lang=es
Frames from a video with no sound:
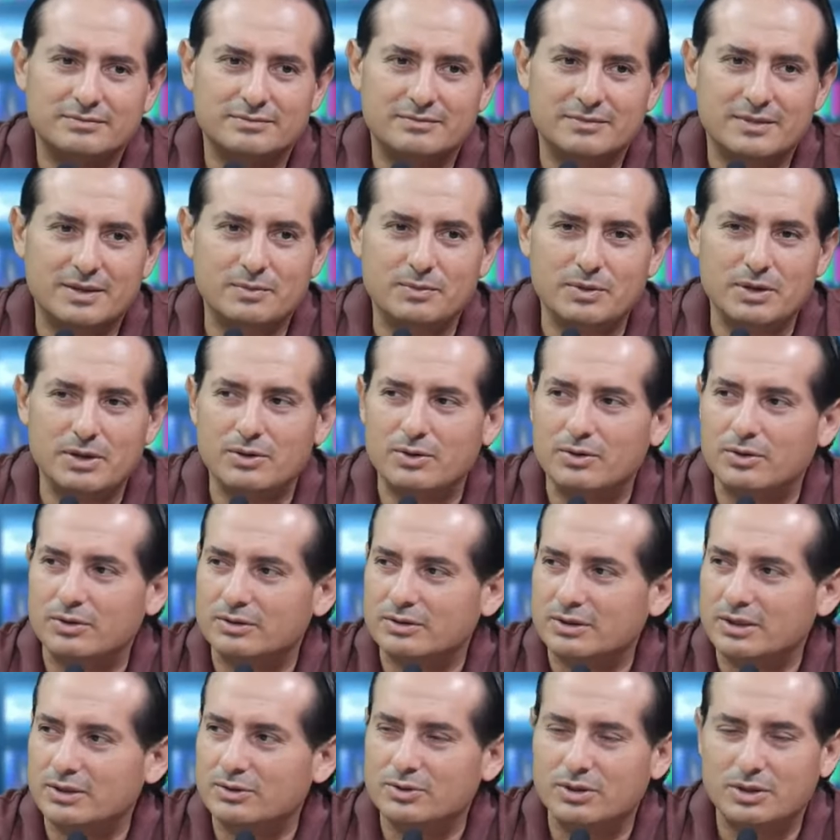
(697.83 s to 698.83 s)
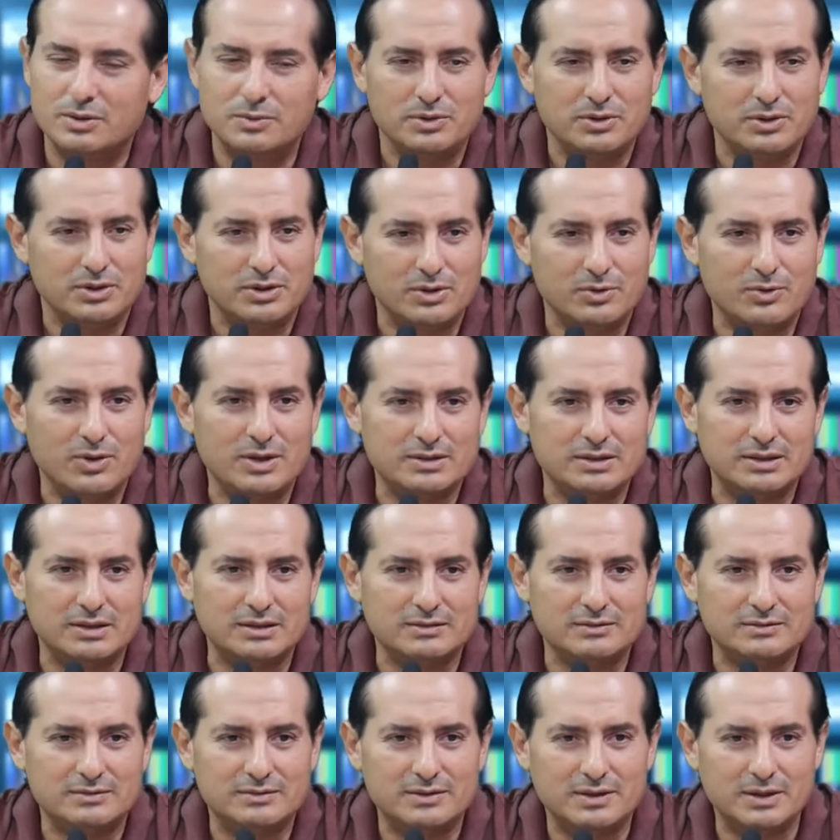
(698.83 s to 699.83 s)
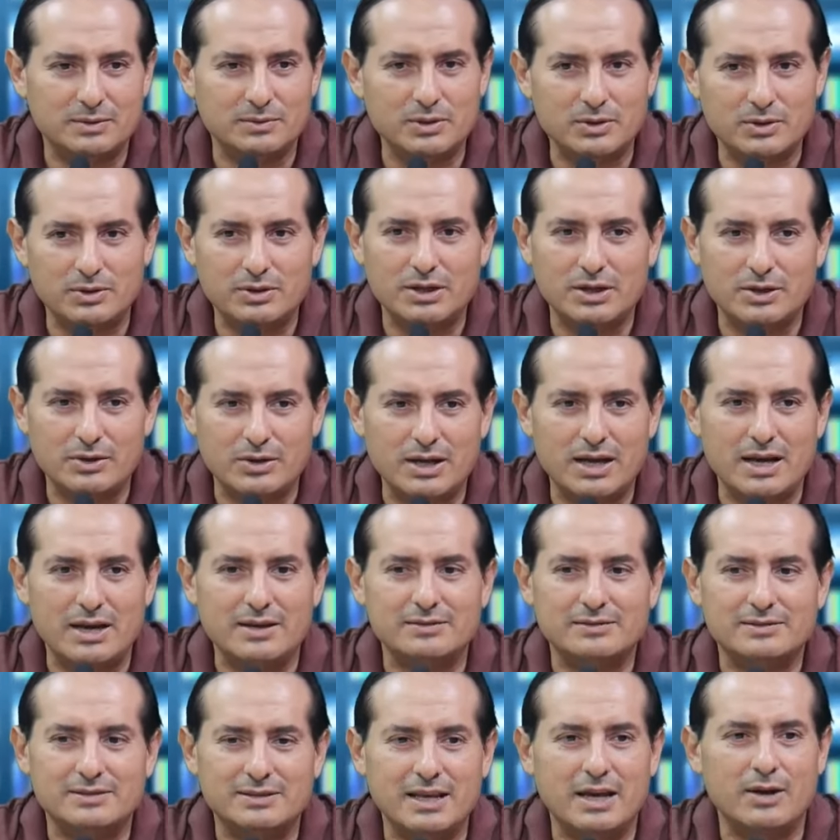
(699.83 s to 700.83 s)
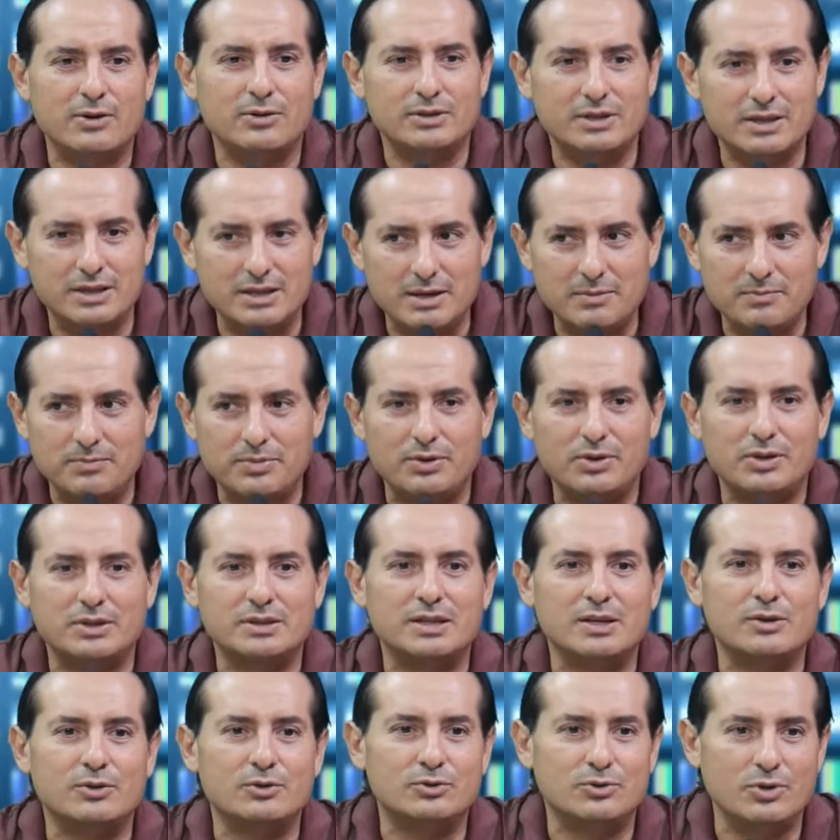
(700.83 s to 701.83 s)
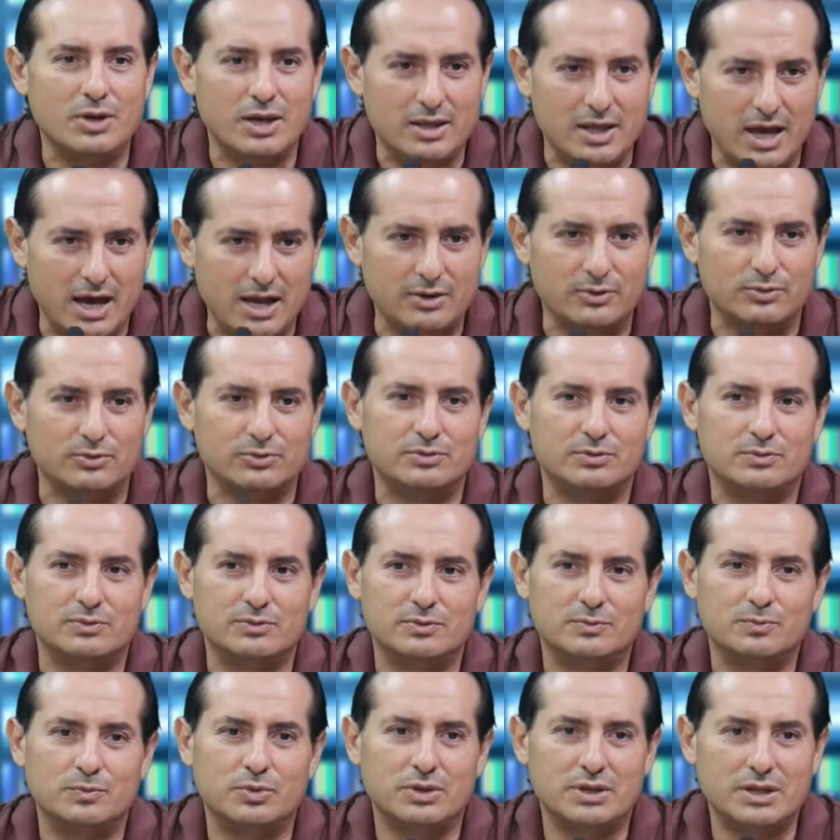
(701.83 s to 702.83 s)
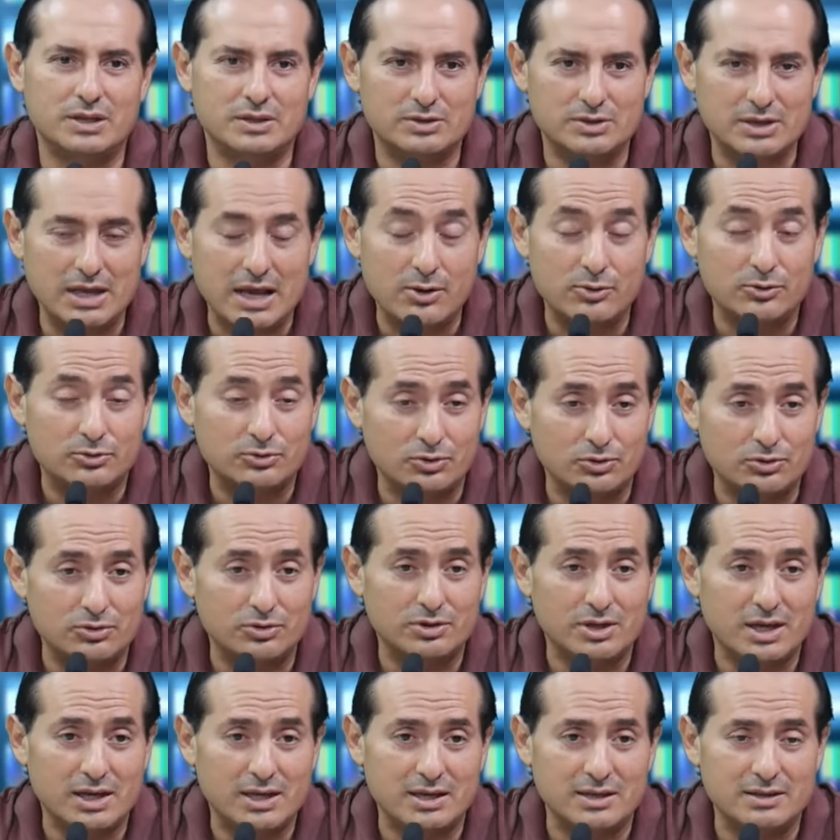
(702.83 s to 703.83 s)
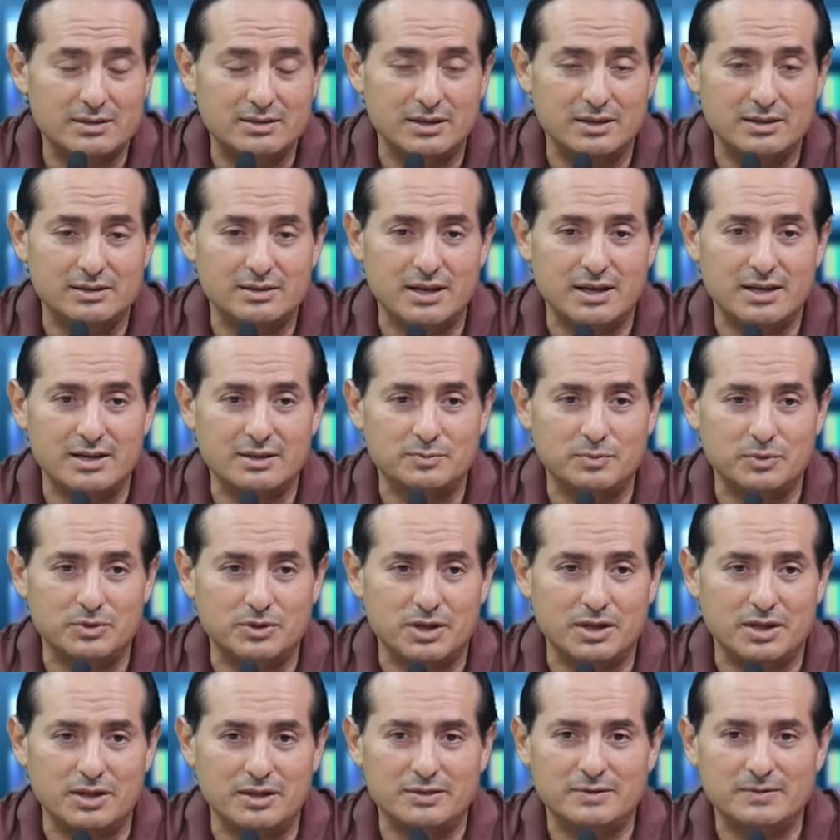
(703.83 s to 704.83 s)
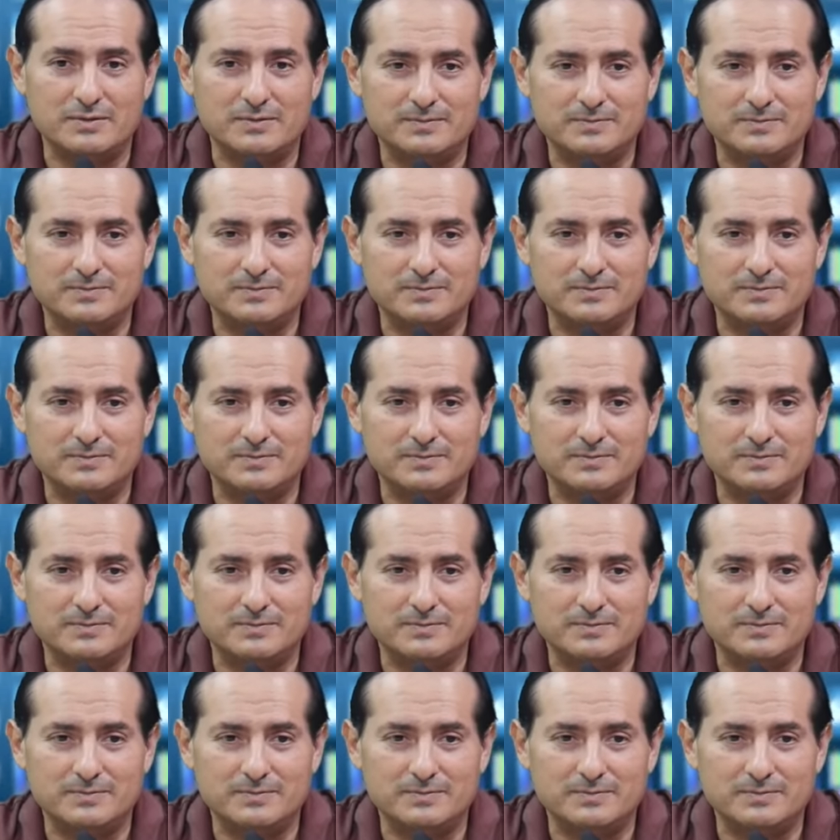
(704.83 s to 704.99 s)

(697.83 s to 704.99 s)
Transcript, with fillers: Qué bueno, Nacho, qué bueno que lo hacen. Qué bueno que ahora se arrodillen, pero ante los ciudadanos, porque es a nosotros a quienes tienes que responder.